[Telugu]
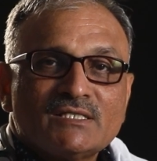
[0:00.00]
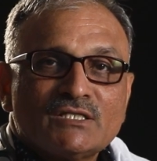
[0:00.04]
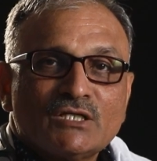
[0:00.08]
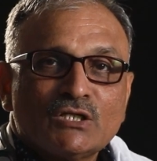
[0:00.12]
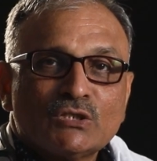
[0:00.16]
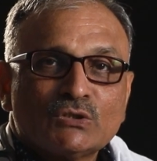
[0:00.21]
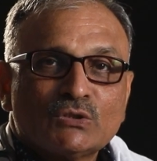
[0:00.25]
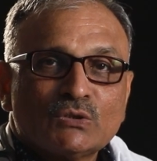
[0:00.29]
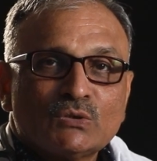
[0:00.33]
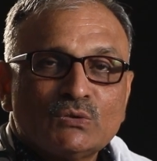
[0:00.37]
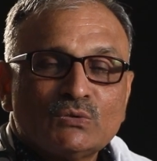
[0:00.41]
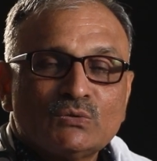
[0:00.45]

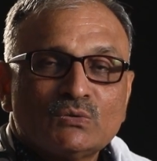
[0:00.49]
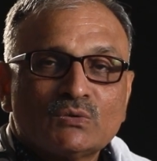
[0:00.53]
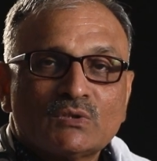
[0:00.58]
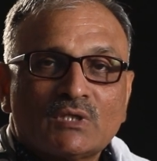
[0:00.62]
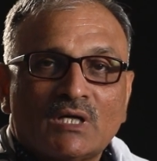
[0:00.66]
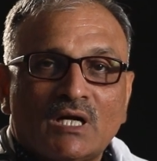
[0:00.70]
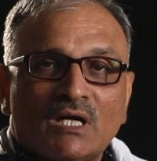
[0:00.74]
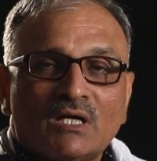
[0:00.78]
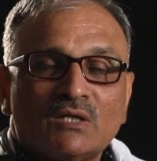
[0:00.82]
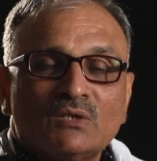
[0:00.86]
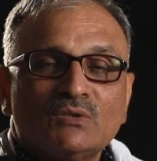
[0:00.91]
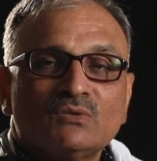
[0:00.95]
చేతులు
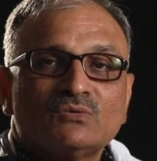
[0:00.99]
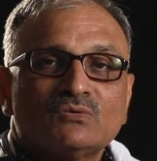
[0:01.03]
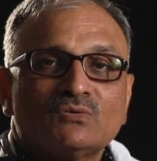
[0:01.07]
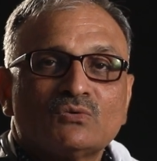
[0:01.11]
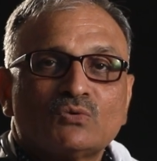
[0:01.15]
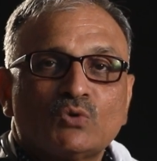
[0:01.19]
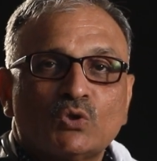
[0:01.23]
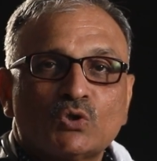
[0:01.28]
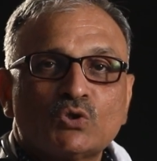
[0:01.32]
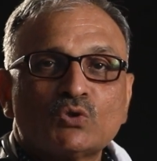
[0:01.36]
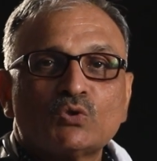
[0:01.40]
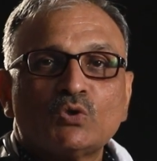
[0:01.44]
కాళ్ళు
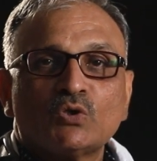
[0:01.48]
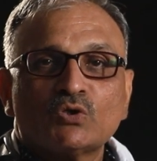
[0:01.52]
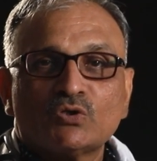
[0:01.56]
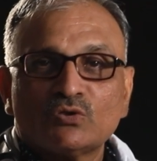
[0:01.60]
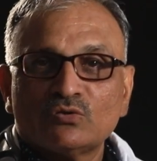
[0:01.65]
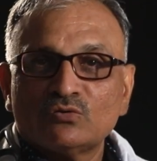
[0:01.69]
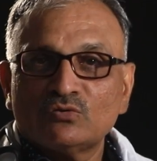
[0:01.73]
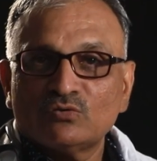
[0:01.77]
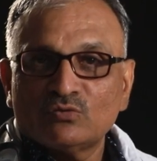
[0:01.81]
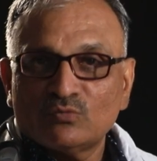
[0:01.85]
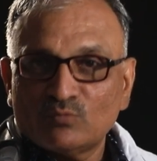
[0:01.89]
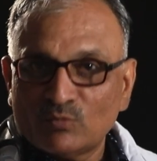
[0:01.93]

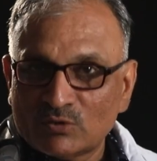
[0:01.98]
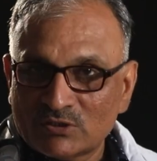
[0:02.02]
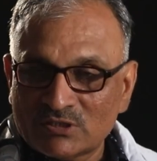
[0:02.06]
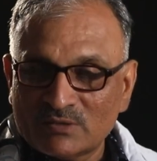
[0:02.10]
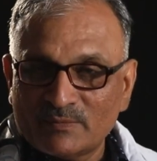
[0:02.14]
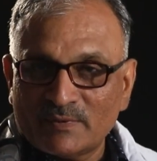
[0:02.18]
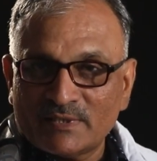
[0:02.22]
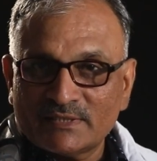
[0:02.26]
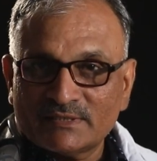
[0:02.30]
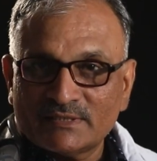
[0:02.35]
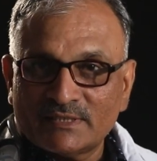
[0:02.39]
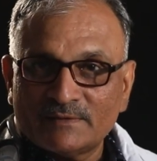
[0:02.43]
కొట్టుకోవటం
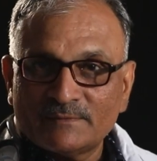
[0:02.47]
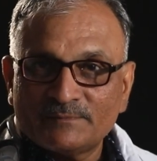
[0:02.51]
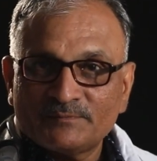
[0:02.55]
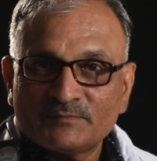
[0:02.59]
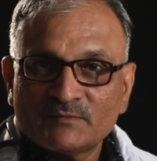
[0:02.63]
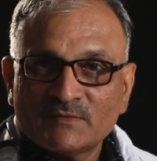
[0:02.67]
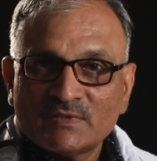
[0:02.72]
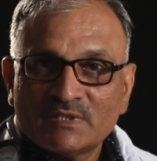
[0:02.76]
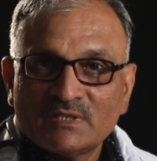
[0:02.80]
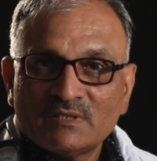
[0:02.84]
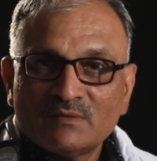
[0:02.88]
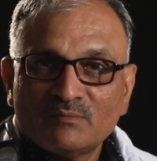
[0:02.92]
మొదలు పెడతాడు
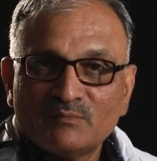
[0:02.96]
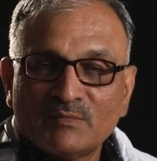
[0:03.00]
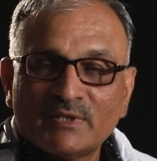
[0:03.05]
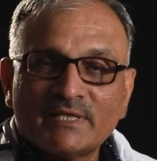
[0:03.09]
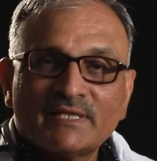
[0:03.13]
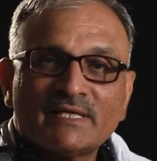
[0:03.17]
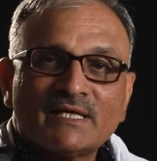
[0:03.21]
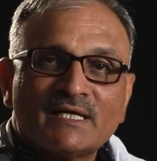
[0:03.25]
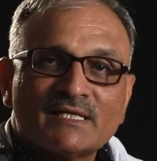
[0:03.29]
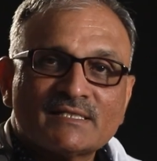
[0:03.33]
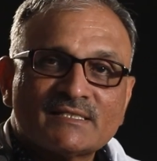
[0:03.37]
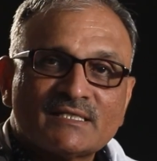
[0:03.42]

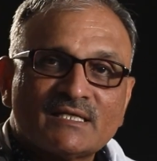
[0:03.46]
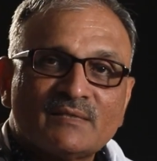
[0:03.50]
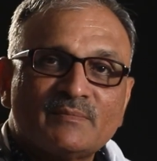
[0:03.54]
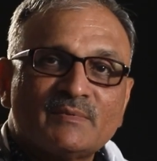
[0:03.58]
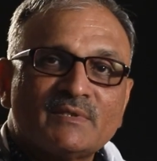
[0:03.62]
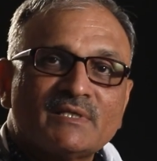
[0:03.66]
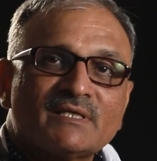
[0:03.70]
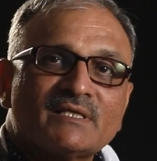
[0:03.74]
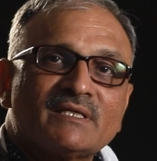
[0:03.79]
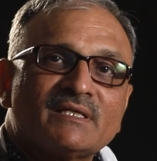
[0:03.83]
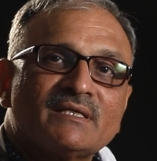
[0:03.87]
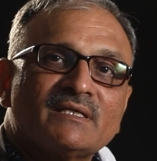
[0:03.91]
మరి
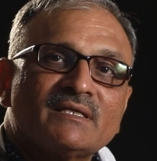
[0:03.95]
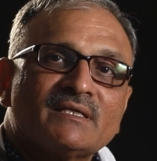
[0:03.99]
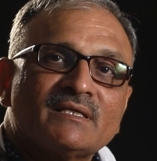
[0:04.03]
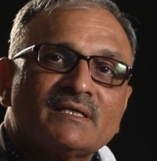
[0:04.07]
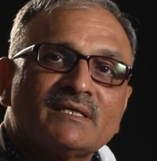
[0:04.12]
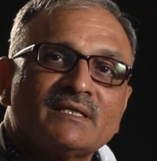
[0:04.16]
కాసేపటికి